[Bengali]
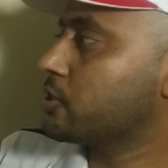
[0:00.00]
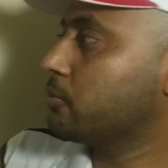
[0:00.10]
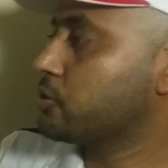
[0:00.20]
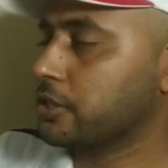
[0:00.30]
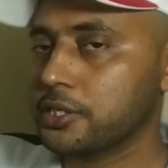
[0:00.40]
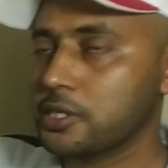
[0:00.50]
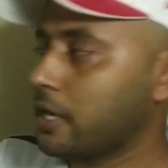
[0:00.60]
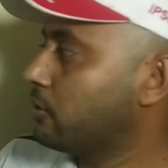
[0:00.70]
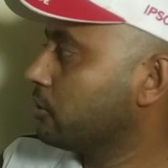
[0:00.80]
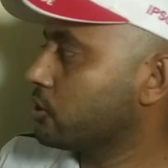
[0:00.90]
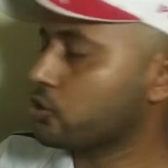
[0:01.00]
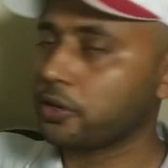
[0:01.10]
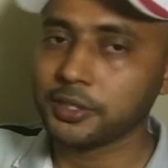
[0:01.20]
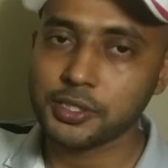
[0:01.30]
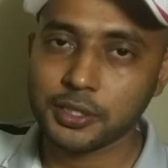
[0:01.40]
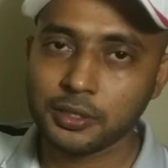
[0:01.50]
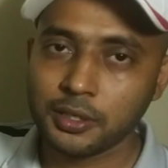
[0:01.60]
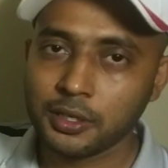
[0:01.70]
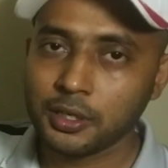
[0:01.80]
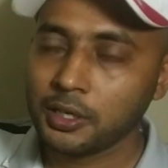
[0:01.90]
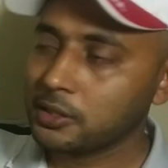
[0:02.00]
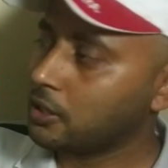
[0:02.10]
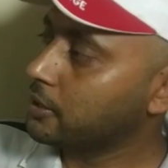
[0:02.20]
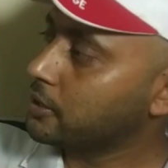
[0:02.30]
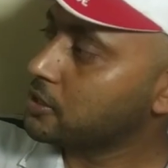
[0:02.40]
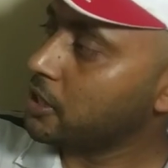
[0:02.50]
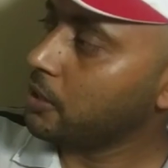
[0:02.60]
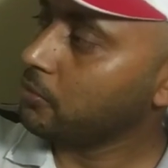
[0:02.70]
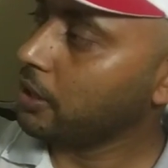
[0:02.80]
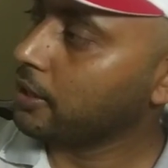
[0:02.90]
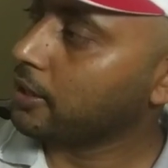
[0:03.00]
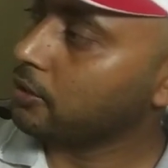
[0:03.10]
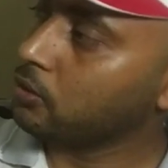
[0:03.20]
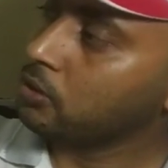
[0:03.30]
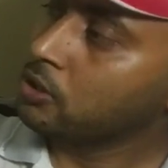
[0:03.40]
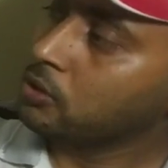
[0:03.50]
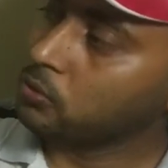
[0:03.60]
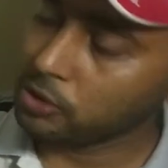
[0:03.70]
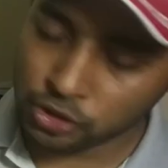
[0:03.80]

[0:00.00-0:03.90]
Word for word: এসে বসে গেছে হাইড্রোজেনকে সরাই দিছে তাহলে ঠিক সেম এইখানেও ওই